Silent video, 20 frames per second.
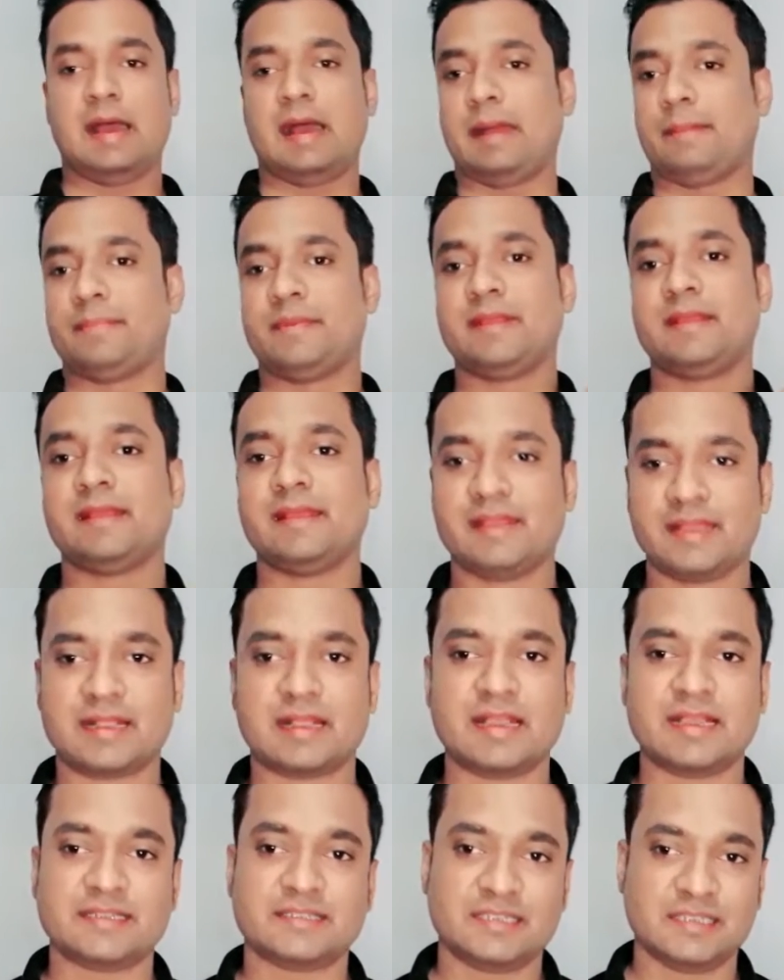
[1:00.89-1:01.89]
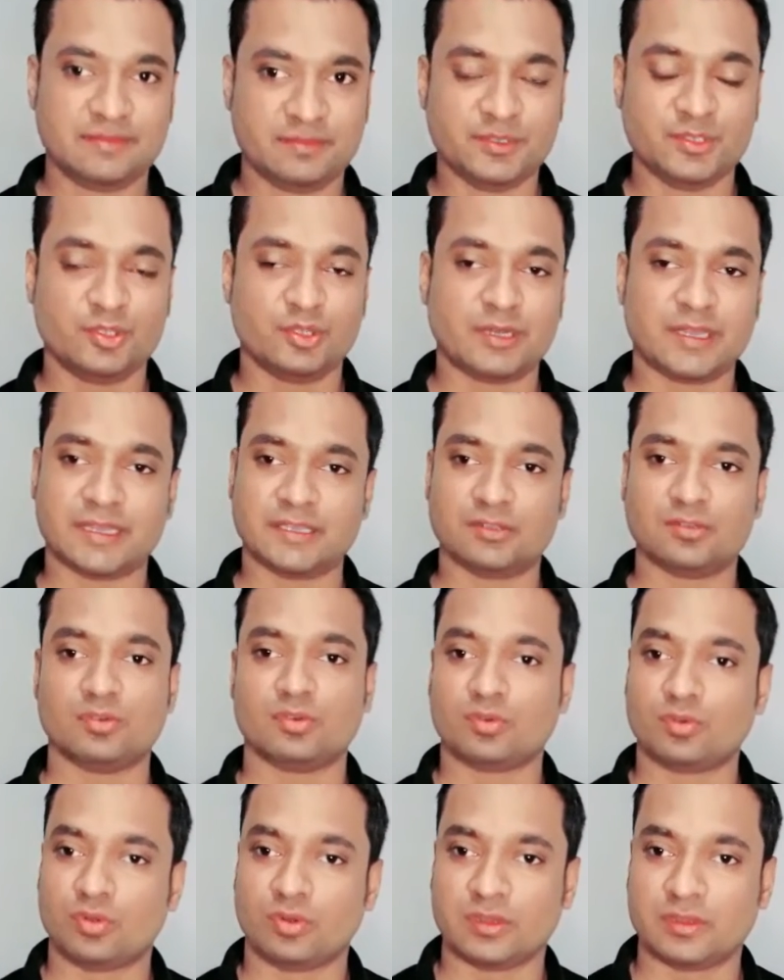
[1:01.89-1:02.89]
আপনি একা সেই ভিডিওটা কিন্তু
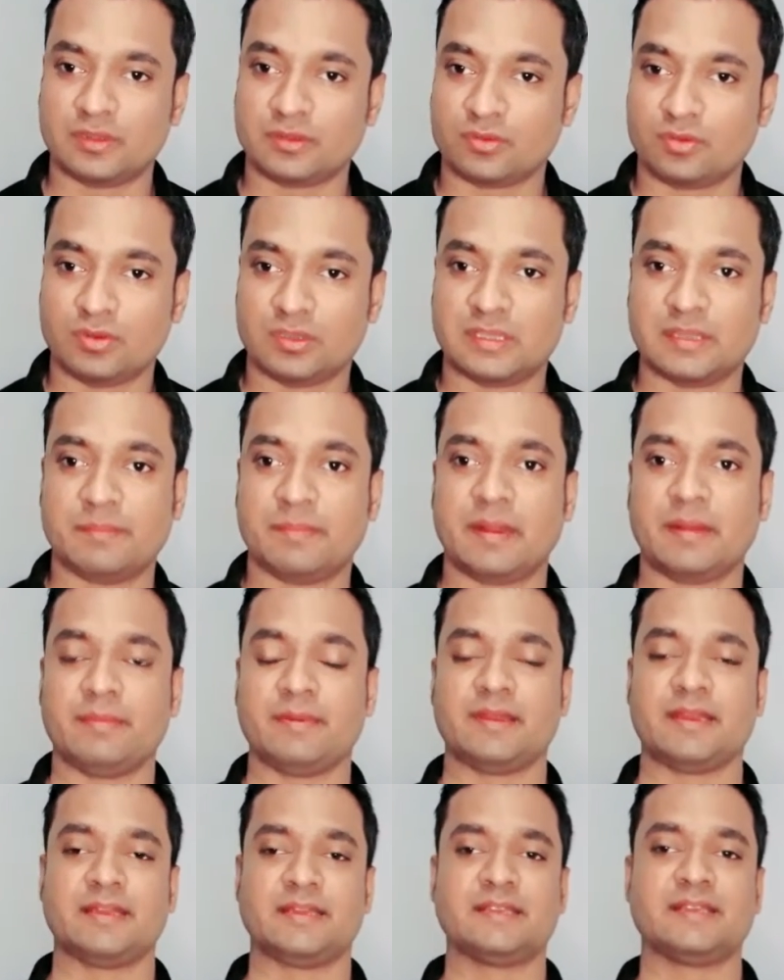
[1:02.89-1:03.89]
করতে পারবেন না